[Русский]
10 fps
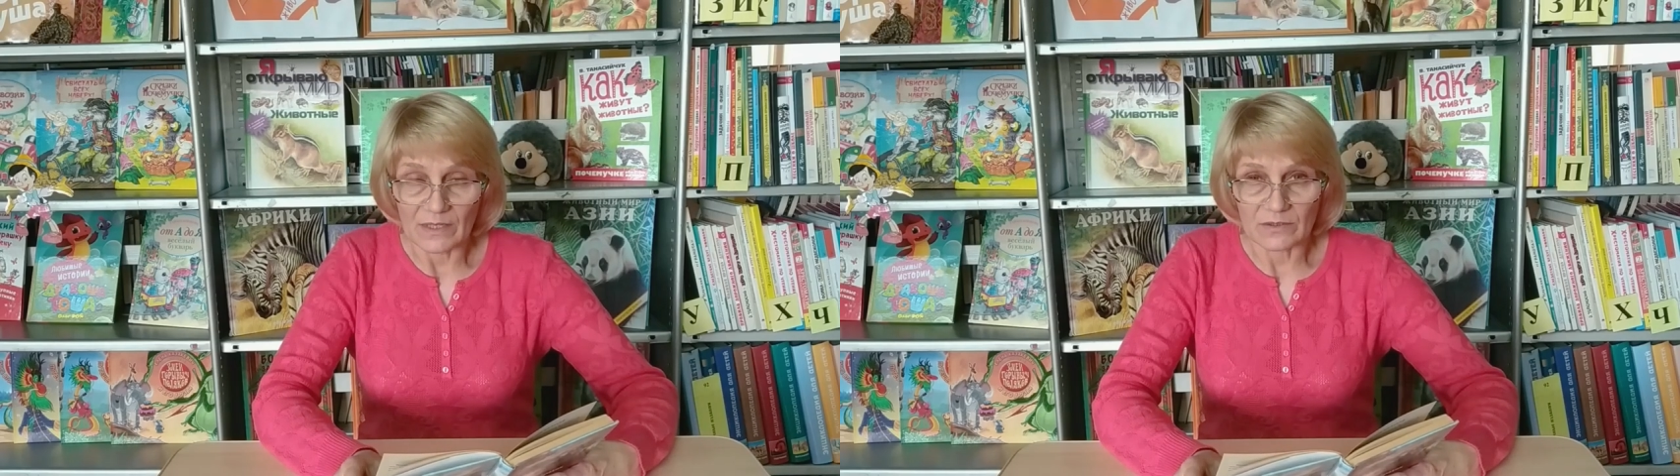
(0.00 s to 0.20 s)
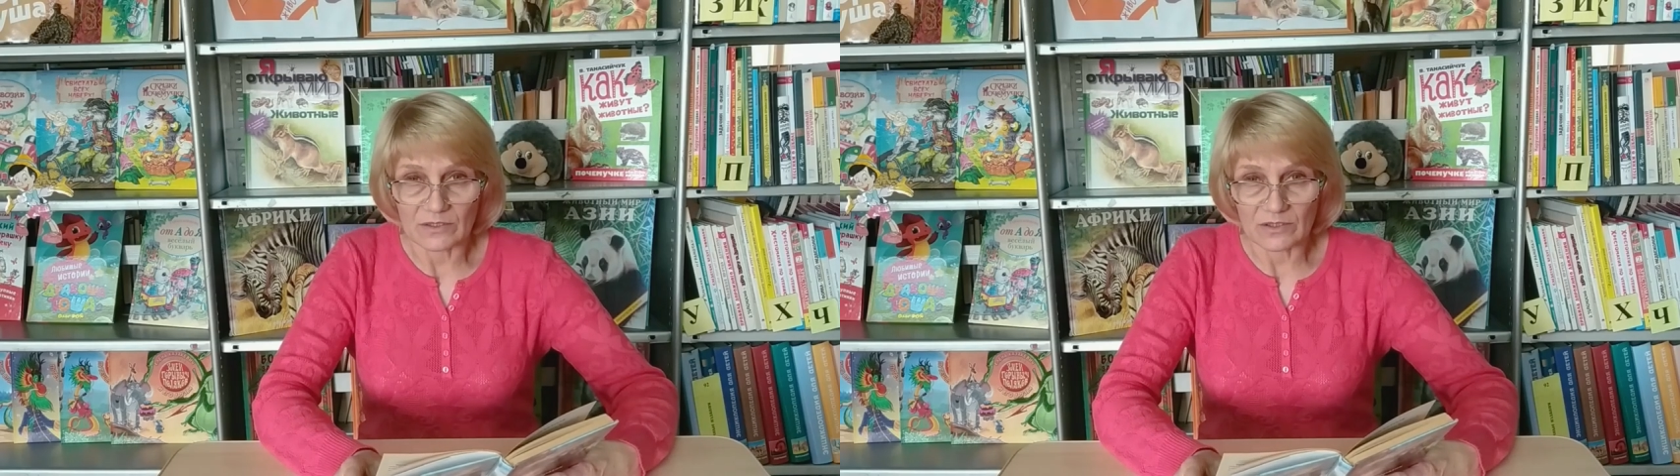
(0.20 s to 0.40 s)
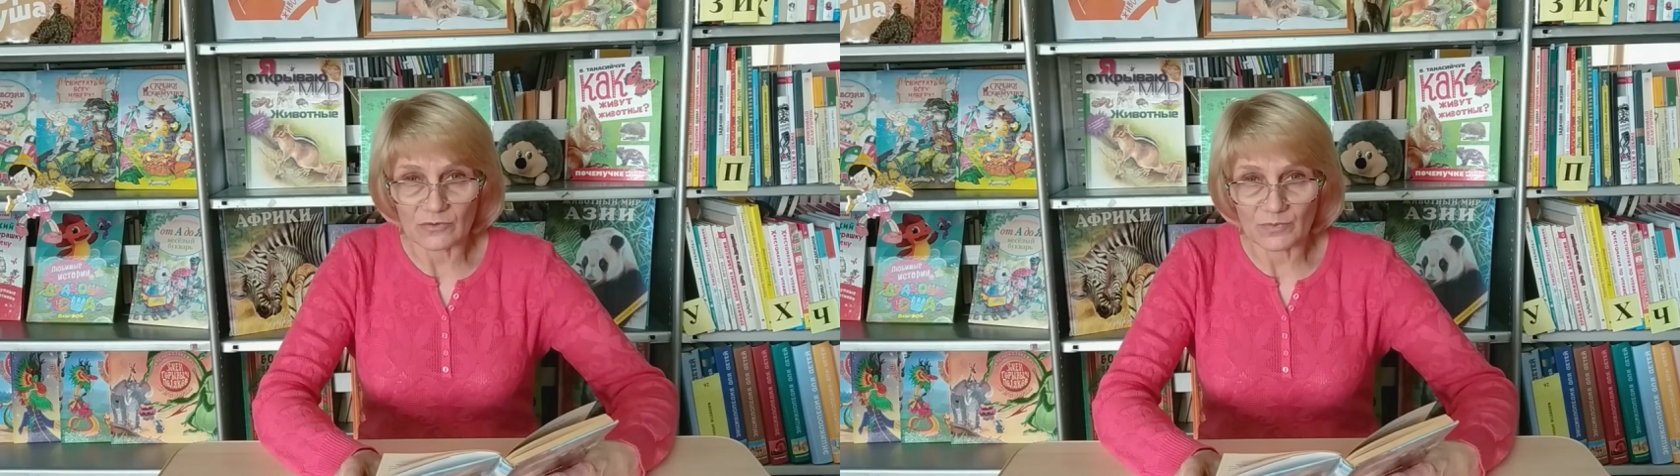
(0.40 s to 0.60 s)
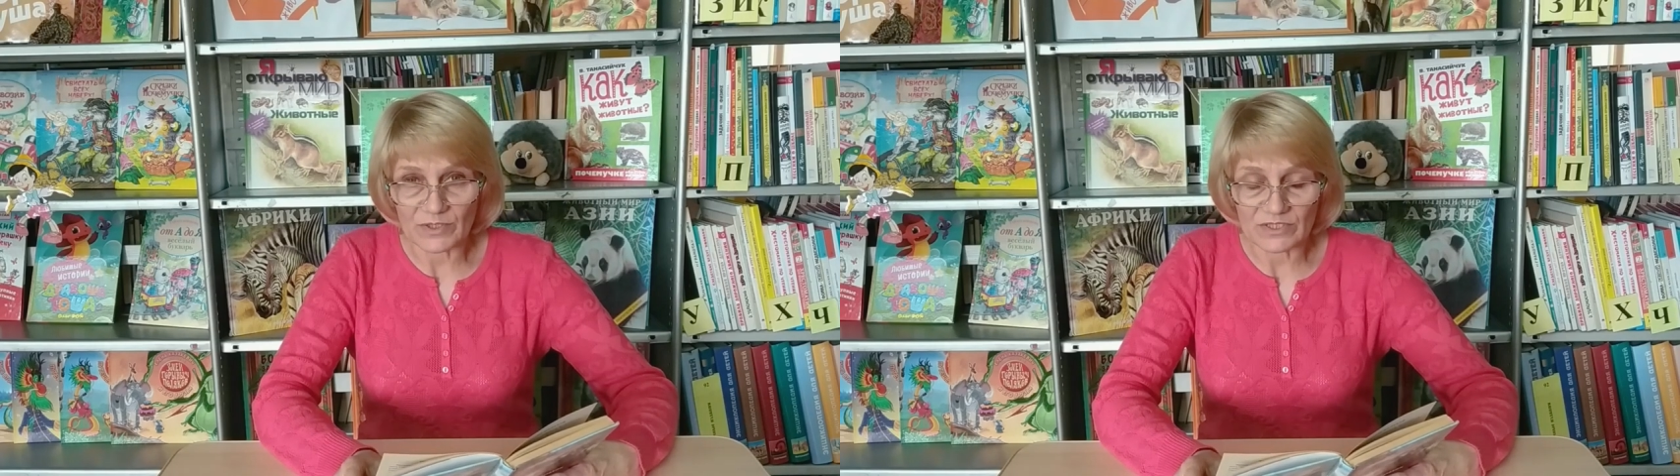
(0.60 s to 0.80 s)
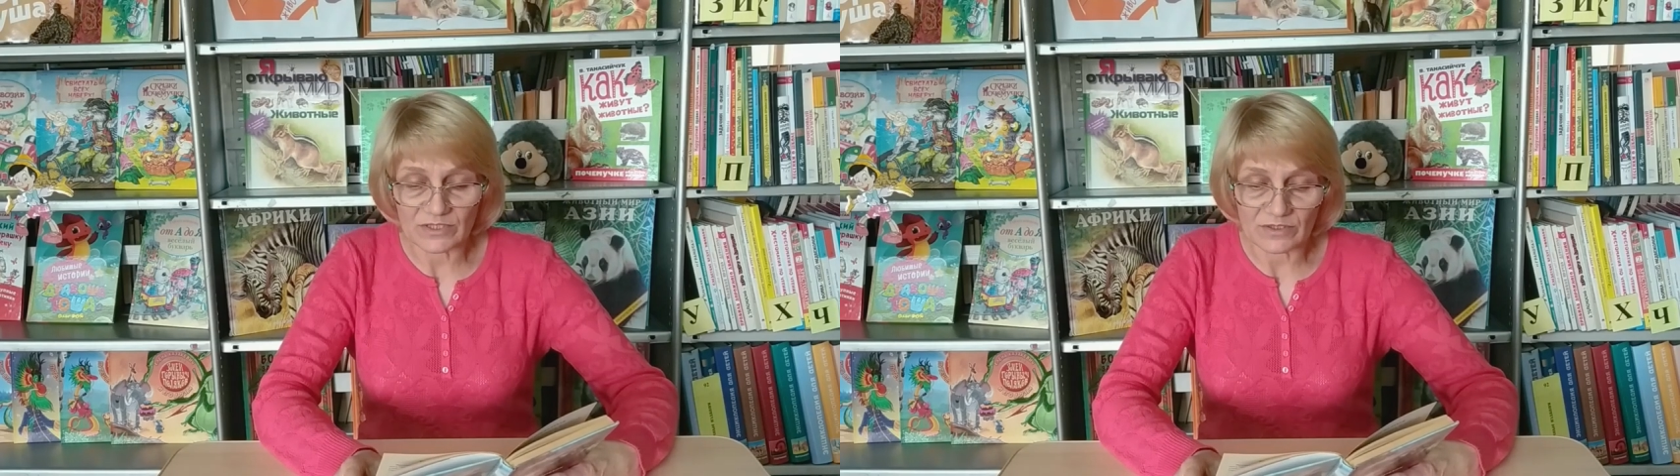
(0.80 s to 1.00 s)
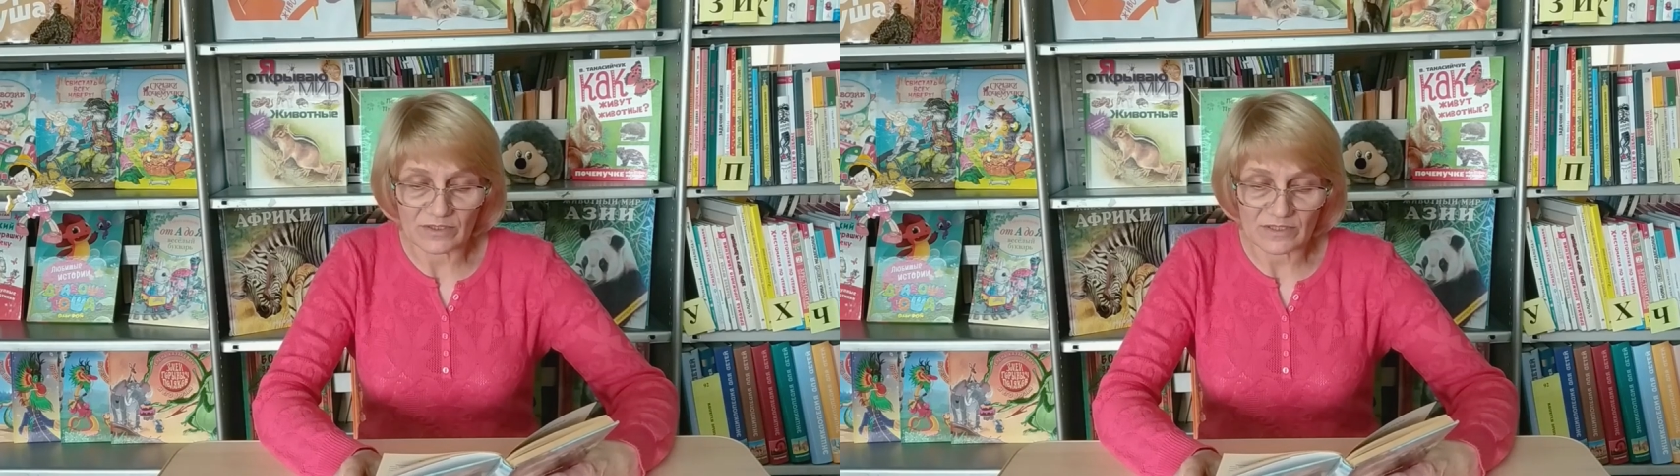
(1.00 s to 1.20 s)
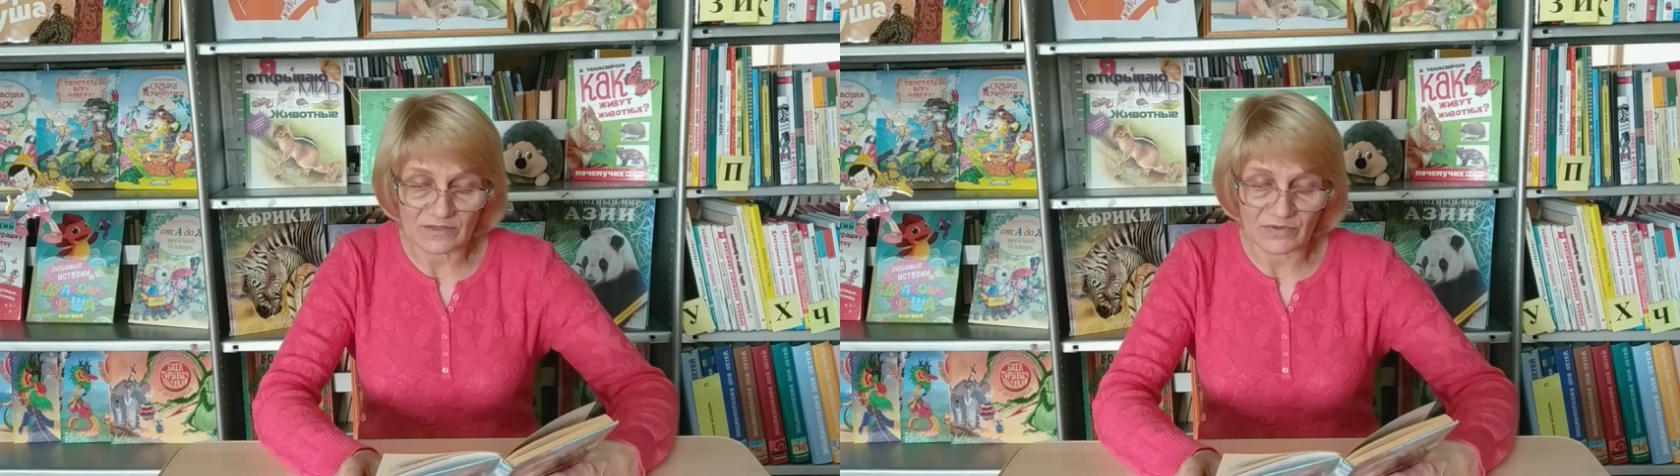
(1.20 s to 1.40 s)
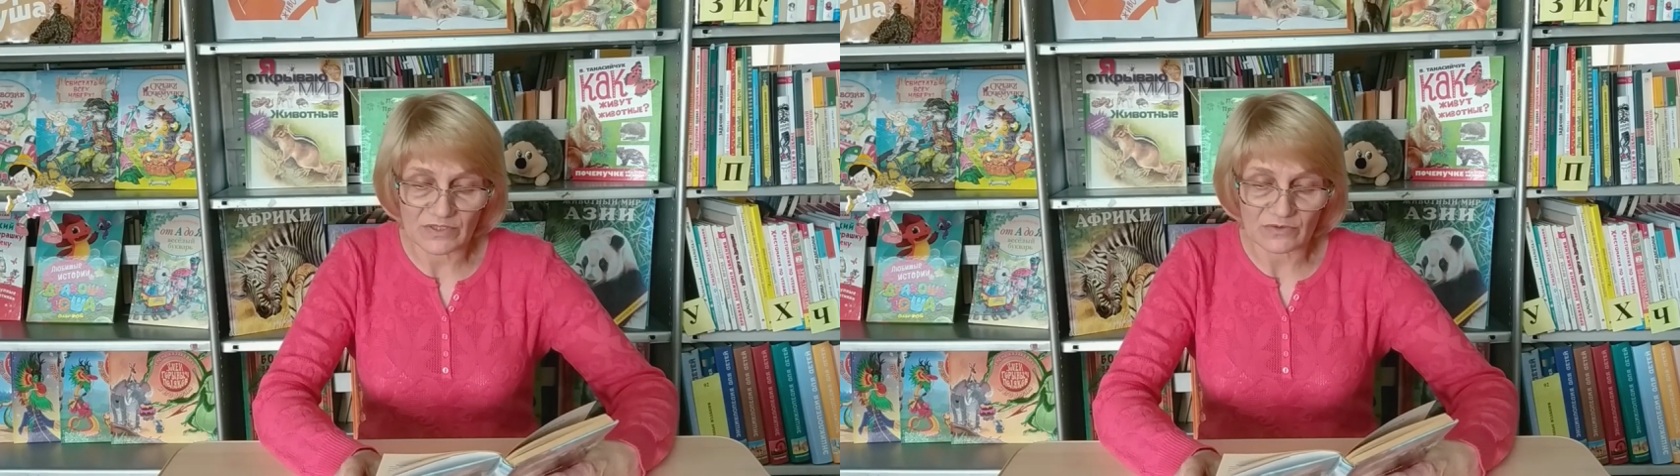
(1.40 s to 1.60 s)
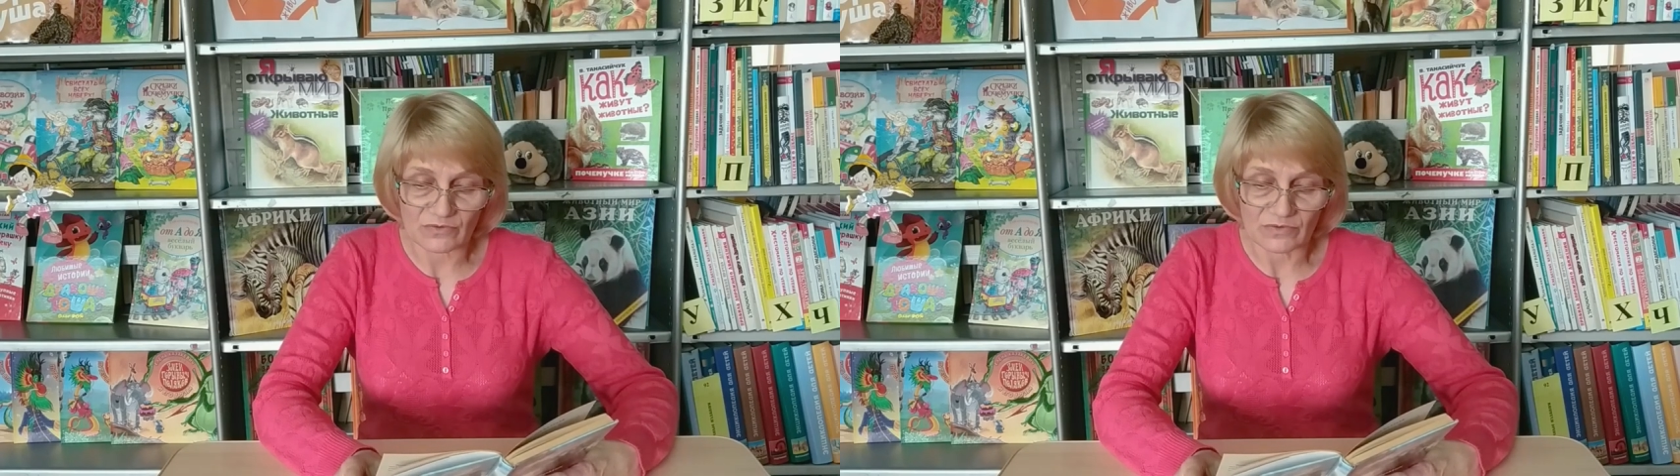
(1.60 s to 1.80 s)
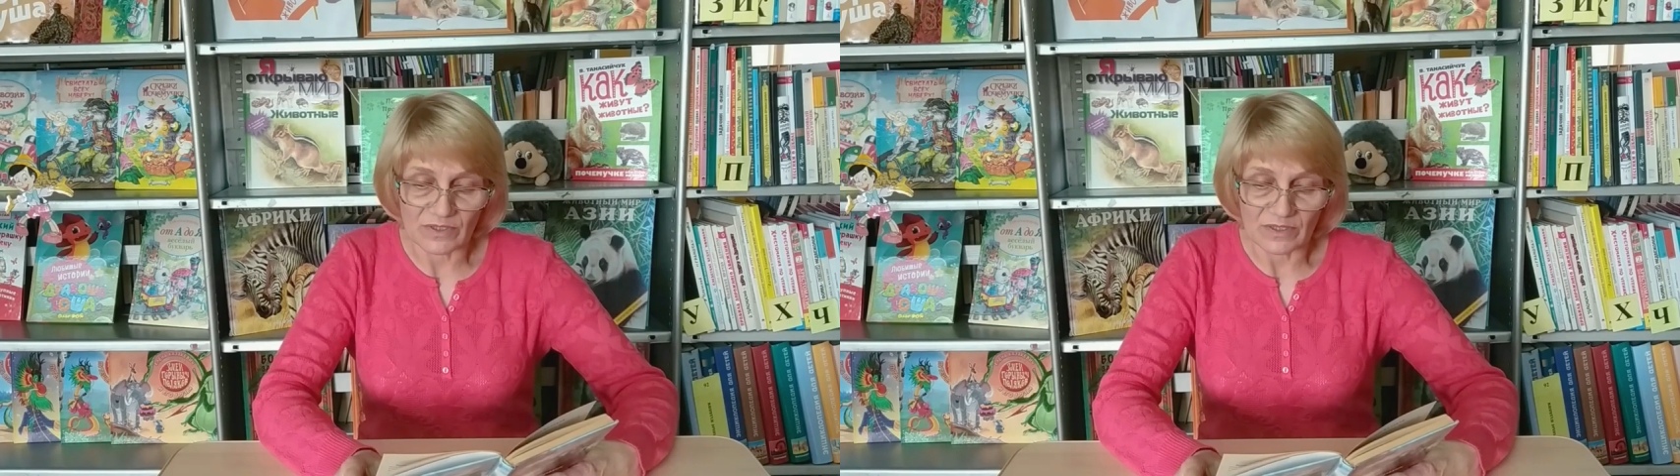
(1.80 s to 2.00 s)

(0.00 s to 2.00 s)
Тогда он пронзительно свистнул –